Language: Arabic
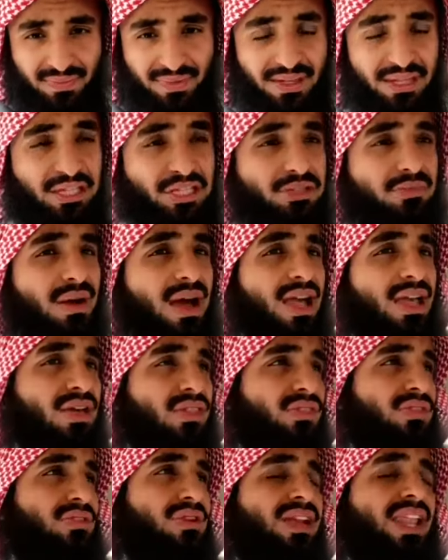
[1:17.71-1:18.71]
يعني ما
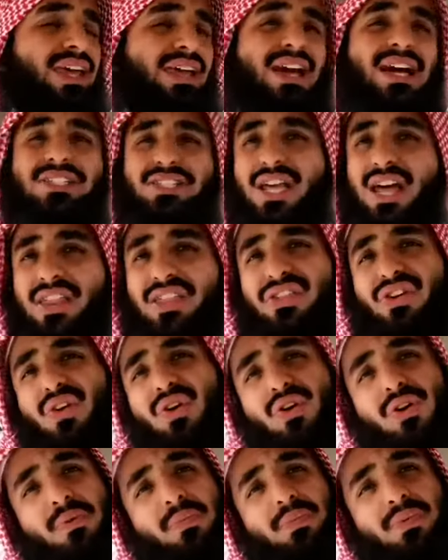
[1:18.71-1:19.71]
ينظر إليك عشان
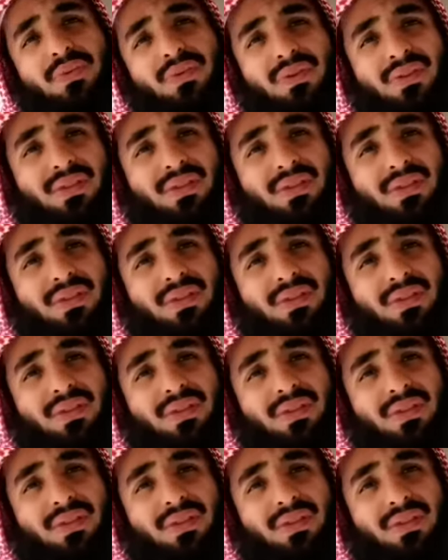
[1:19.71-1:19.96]
ثوب